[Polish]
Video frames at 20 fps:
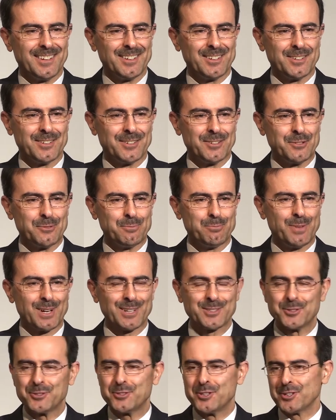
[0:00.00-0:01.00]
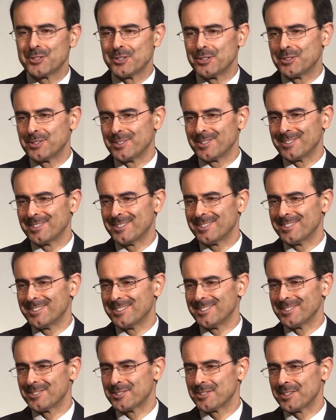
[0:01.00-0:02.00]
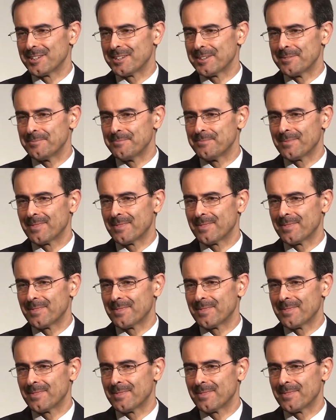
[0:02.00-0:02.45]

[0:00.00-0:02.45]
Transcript: e, bardzo cieszę się, że